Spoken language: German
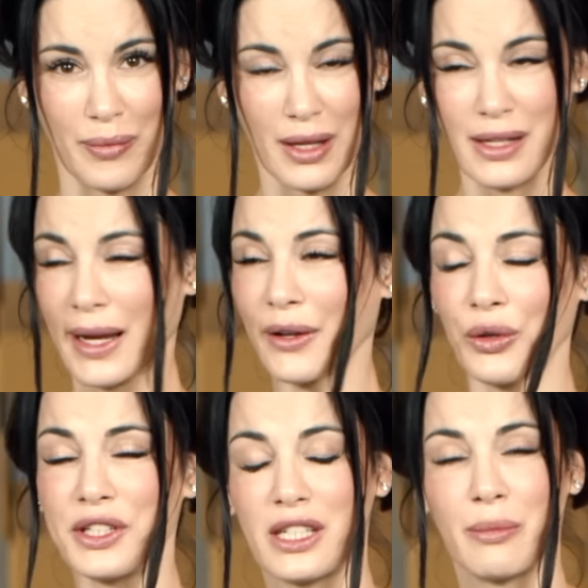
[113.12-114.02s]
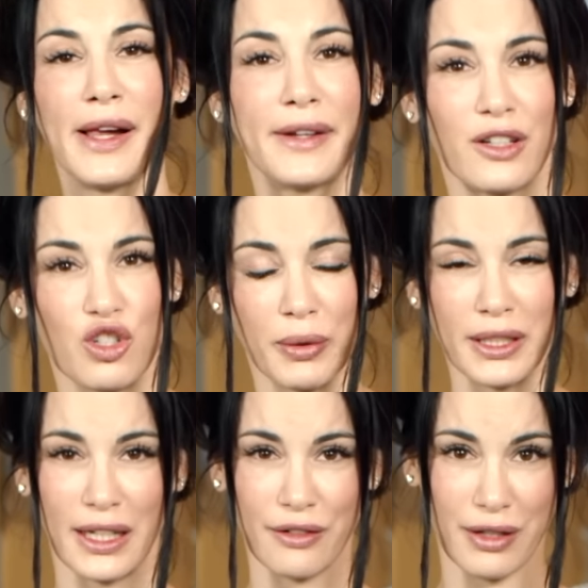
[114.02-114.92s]
Ich kann doch nicht in einem
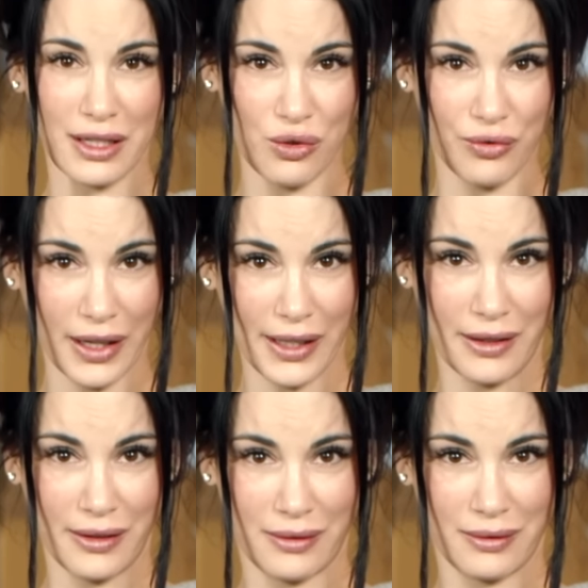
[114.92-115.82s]
Elterngespräch anfangen zu weinen.